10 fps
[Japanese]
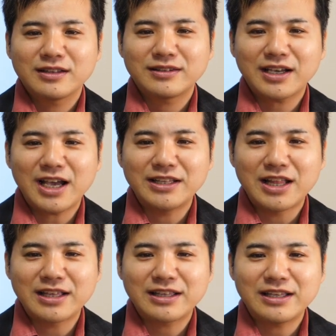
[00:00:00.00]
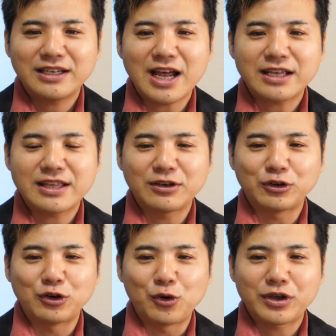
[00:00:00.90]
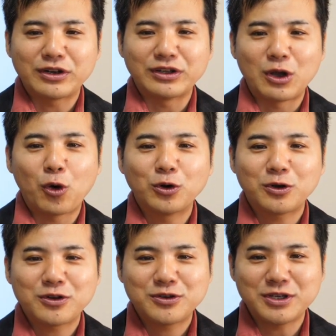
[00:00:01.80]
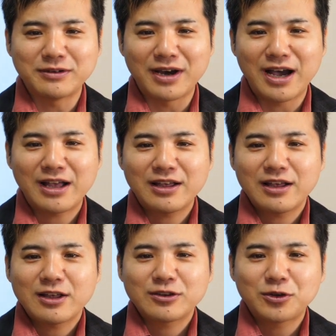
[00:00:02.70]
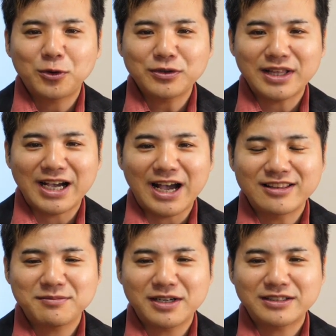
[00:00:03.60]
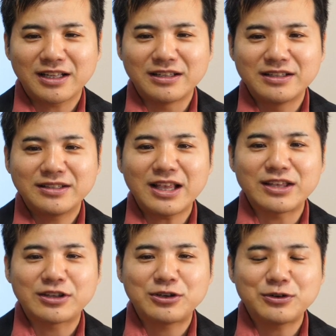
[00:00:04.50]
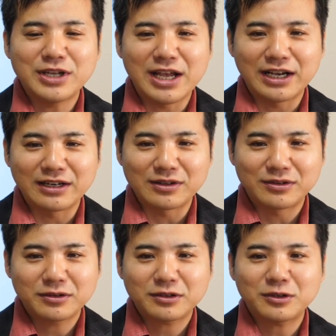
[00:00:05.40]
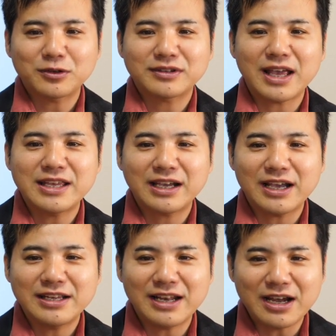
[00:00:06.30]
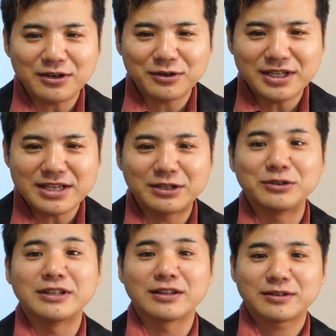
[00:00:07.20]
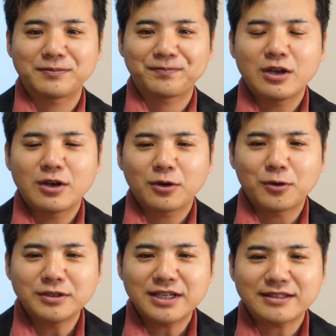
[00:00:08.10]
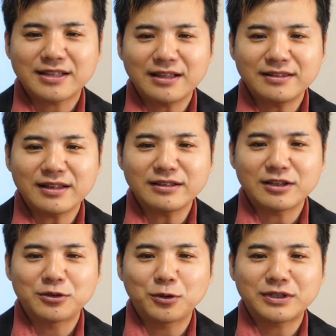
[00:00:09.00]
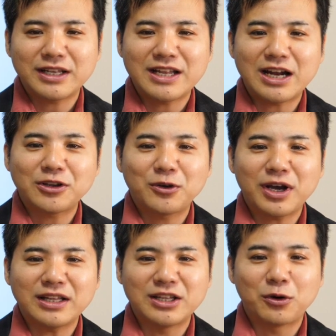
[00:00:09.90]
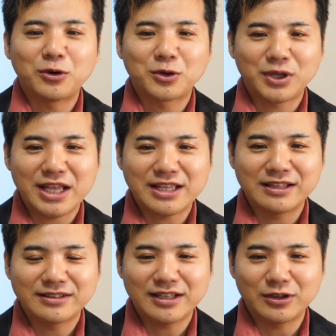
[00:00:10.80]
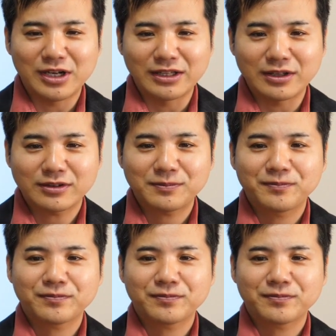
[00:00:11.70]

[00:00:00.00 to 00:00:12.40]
世界年金ランキングにおける日本の順位は調査が始まった2009年からずっと最下位ランクにいるんですこんな散々な状態にあるのが日本の年金制度なんです